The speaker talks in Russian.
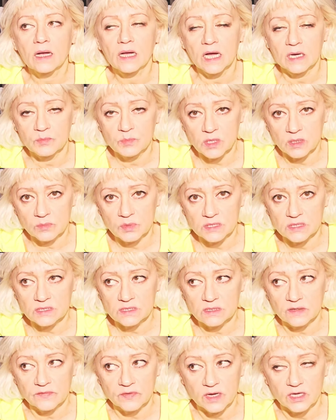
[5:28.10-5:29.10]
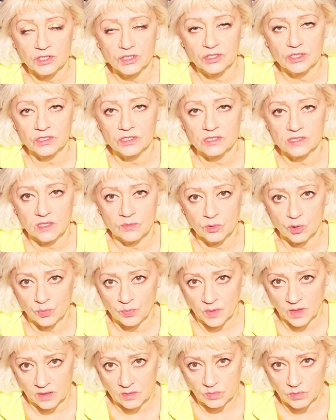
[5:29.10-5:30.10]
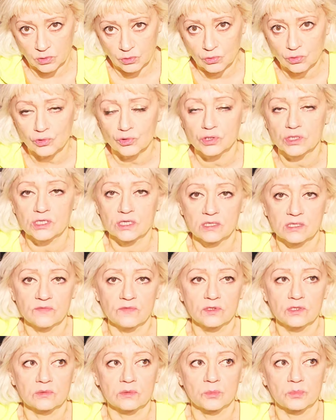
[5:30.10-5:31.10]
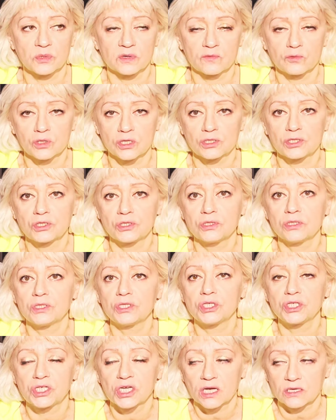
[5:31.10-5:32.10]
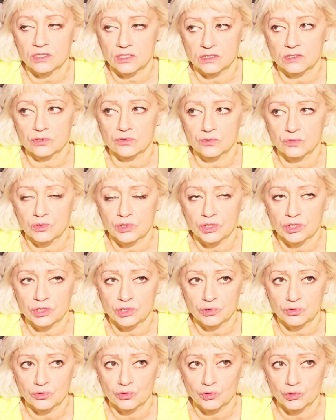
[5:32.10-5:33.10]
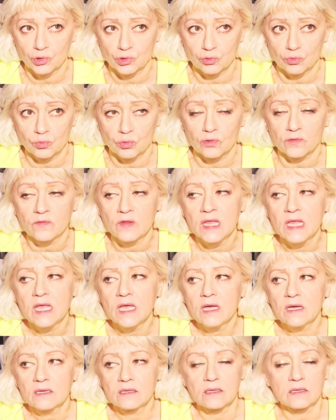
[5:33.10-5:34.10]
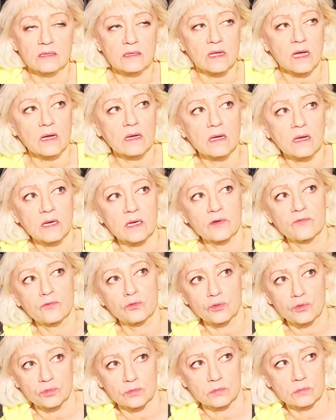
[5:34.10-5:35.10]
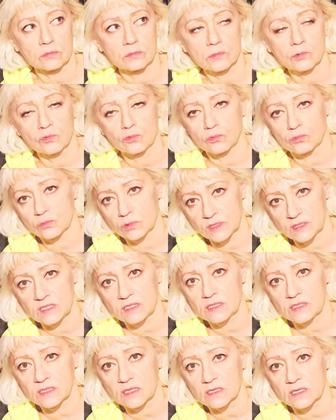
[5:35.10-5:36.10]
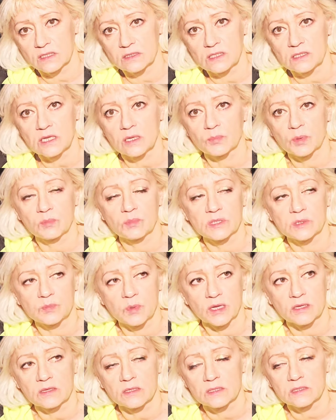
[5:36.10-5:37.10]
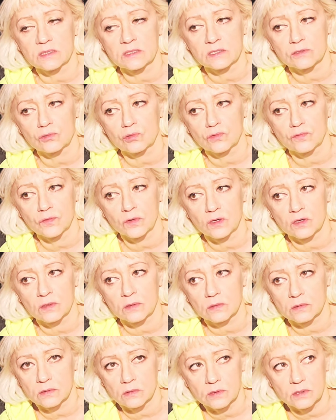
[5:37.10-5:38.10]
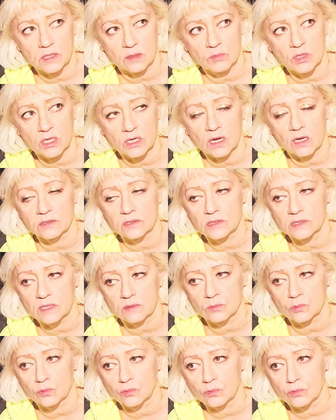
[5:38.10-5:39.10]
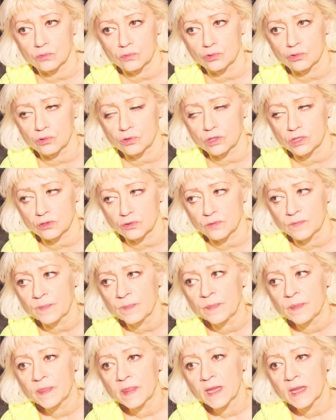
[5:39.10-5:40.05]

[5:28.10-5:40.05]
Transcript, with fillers: как мне объяснила врач, это не займет 5 минут. То есть они, видимо, проводят тщательную чистку зубов. Не так, как вот, ну, здесь я ходила по бесплатной страховке к американскому доктору.